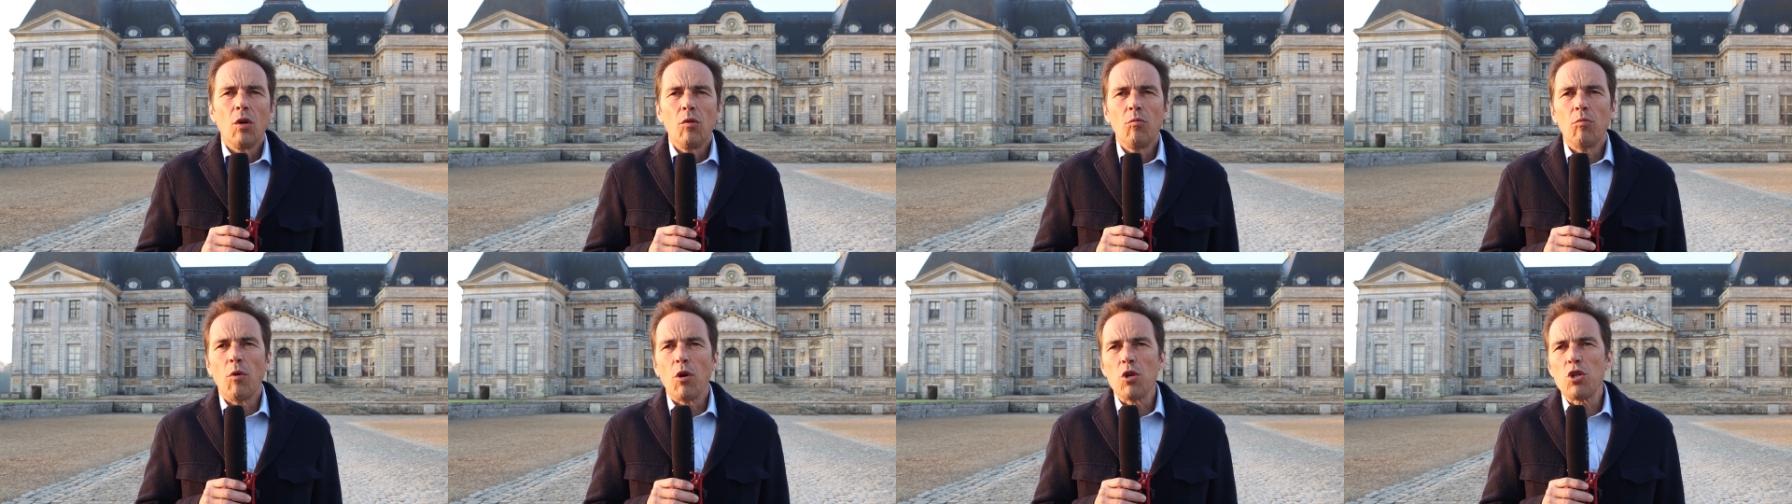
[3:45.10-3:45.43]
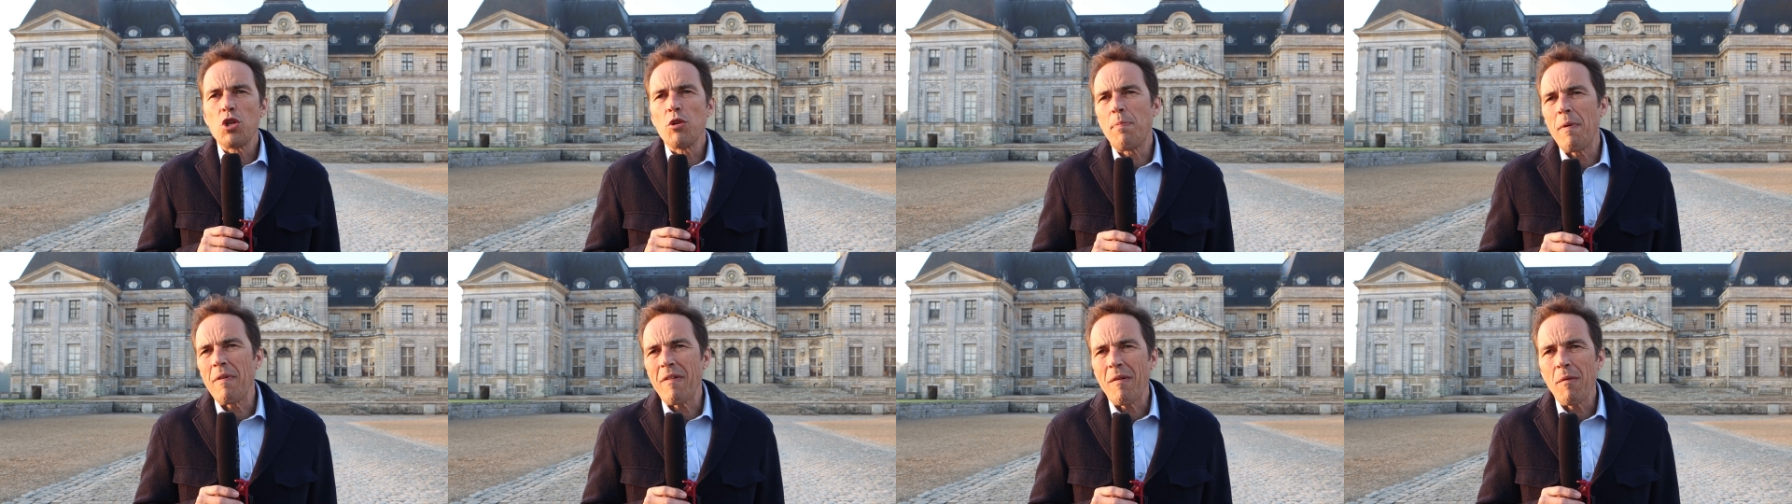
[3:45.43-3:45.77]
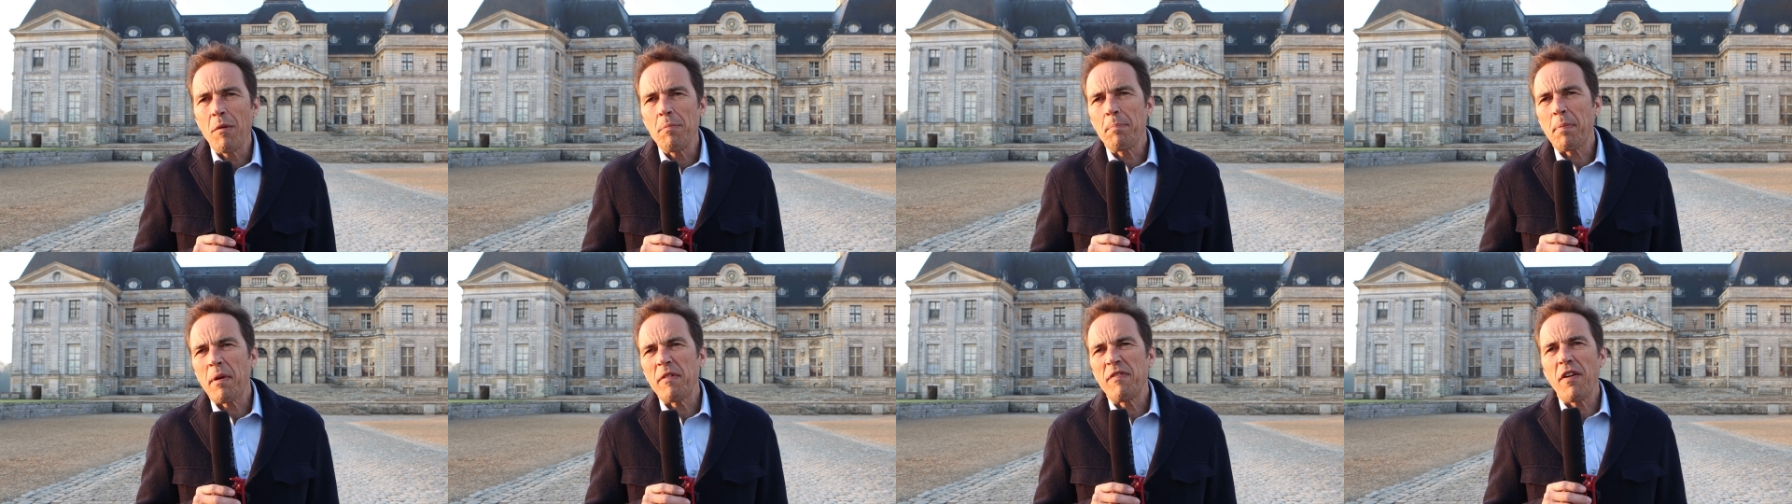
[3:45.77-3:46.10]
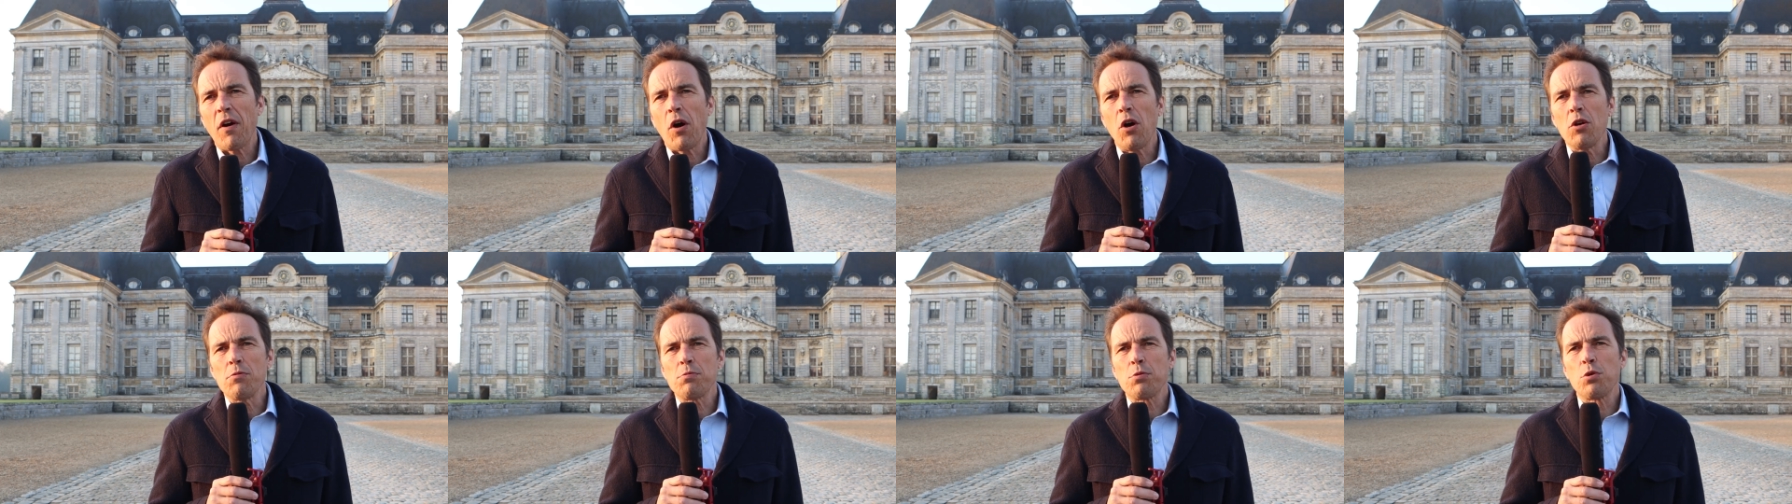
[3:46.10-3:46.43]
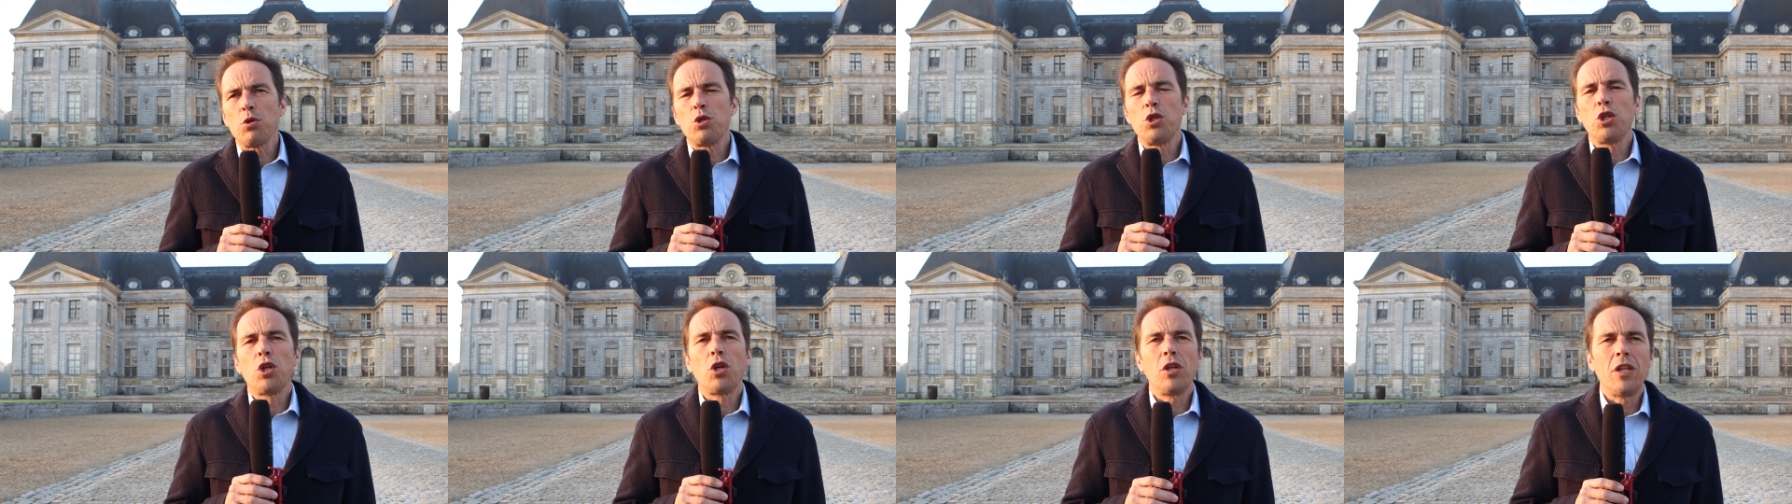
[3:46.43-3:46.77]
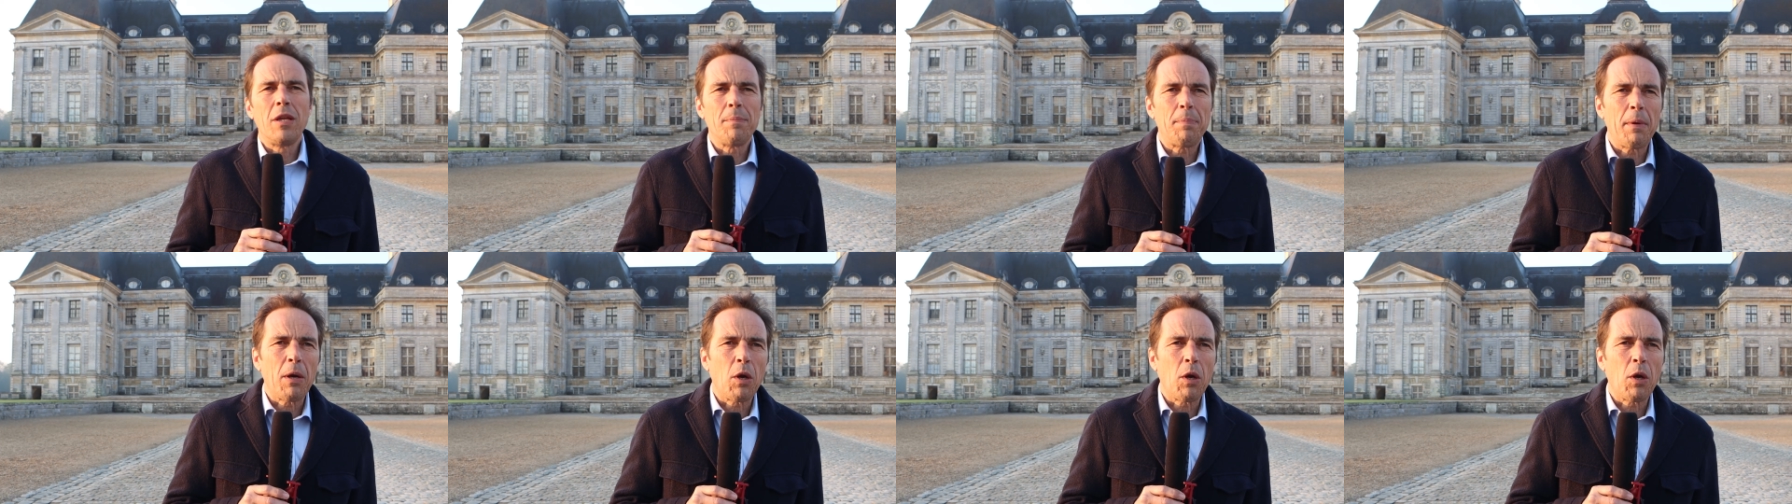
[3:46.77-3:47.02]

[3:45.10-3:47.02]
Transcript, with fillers: Bon, j'ai pas vraiment de préférence parce que j'y connais